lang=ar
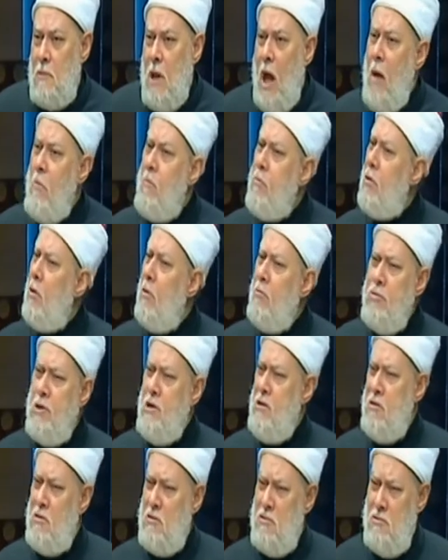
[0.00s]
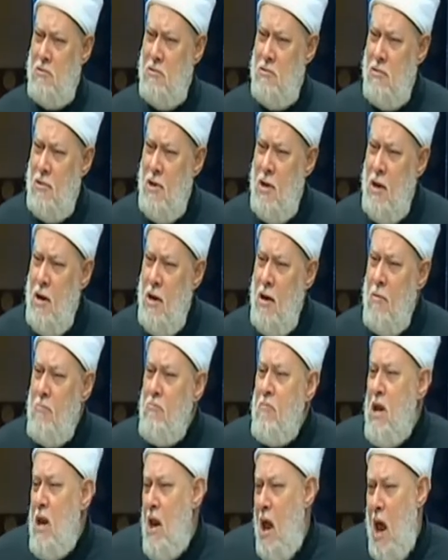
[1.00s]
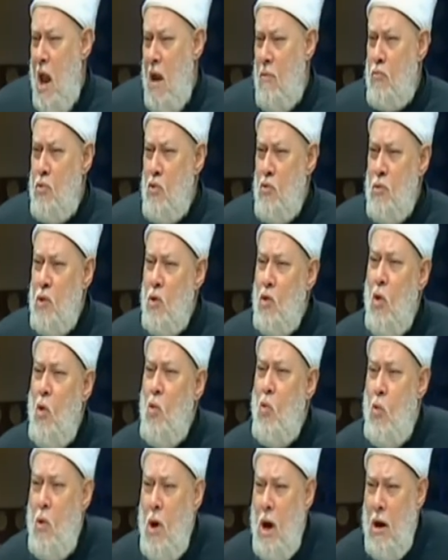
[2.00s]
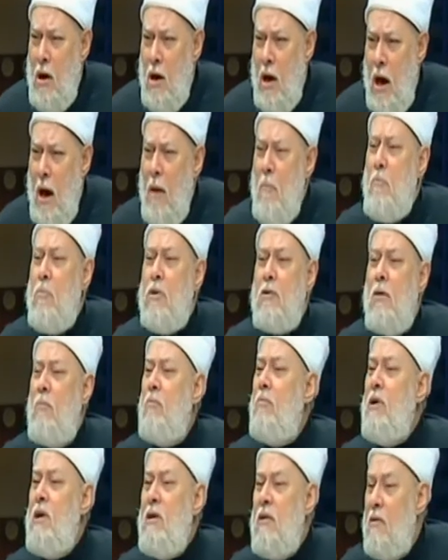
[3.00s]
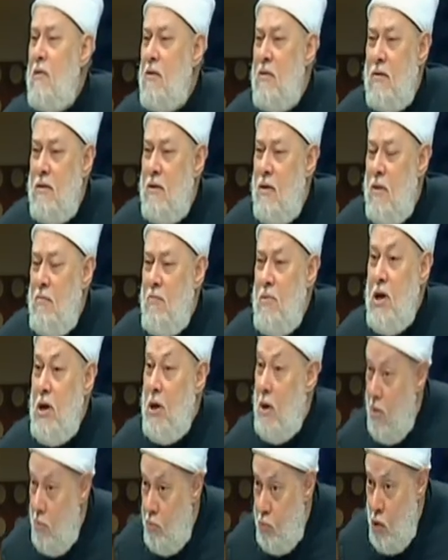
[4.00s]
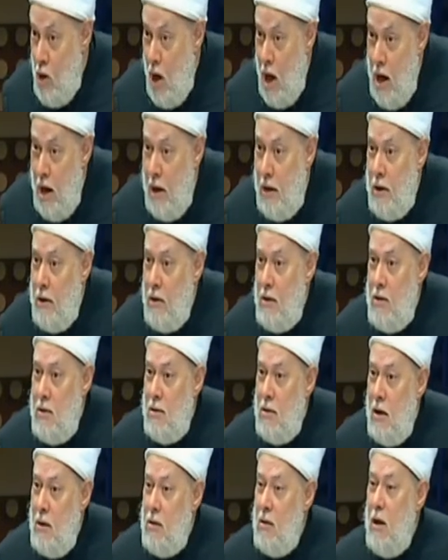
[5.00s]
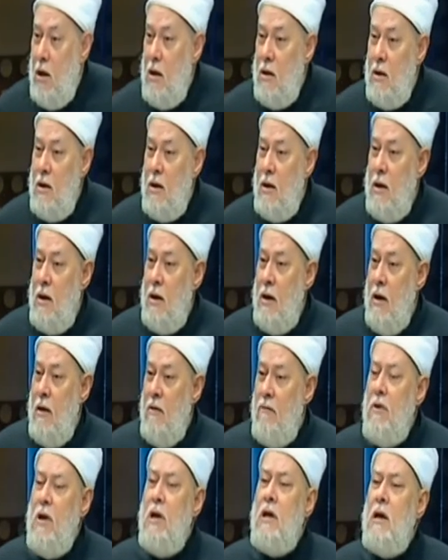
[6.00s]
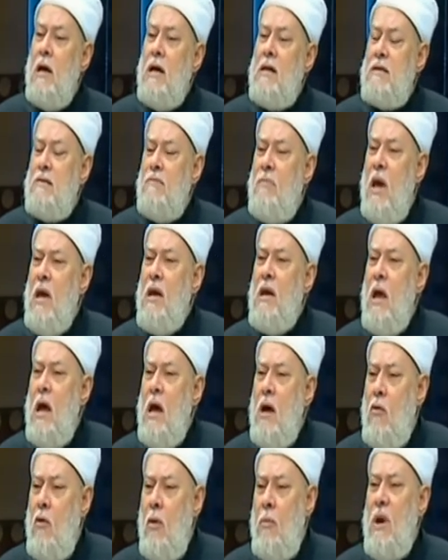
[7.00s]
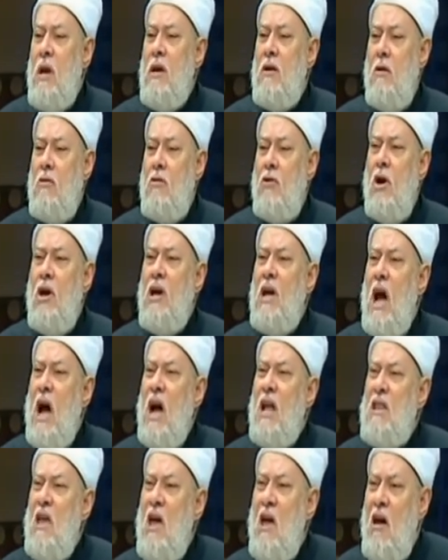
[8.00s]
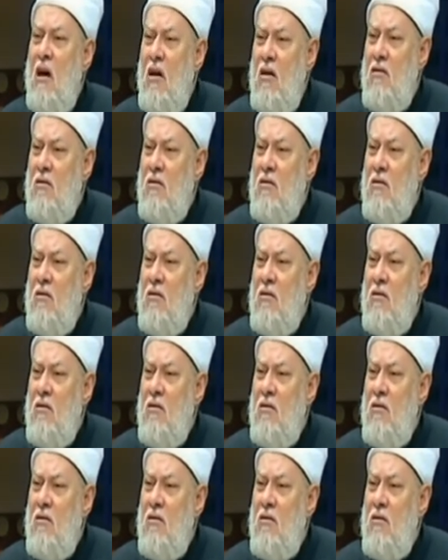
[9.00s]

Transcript: حب ربنا من قلبه من جوه حب ربنا بيحبه يا اخي الله في ناس بينها وبين الله عداء